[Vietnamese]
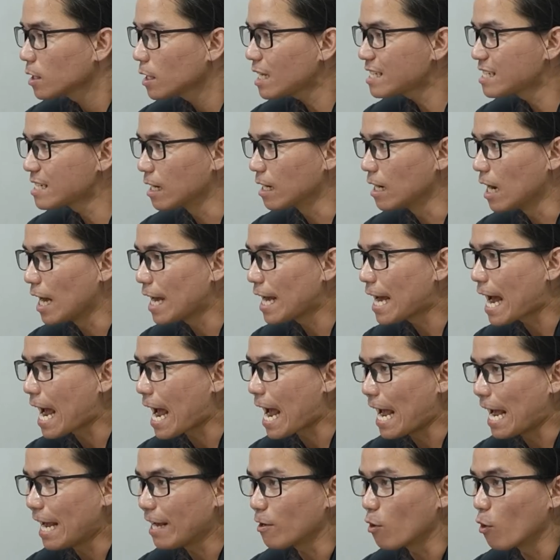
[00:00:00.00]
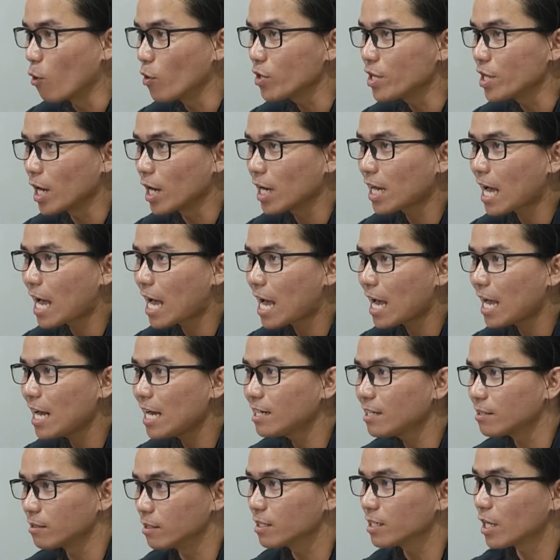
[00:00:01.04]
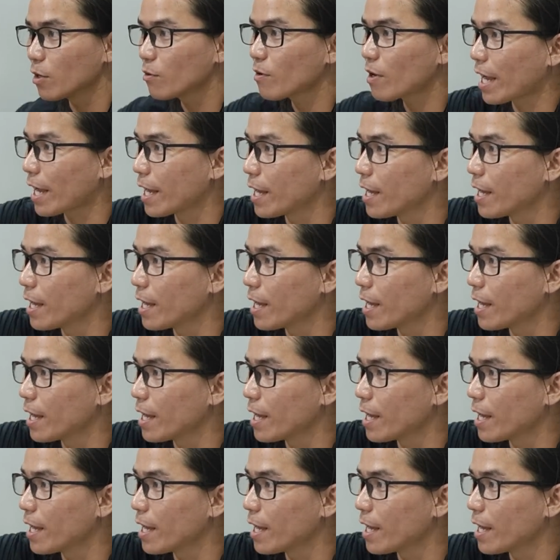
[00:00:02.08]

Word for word: Cái sự lợi hại của những cái rửa kiểu này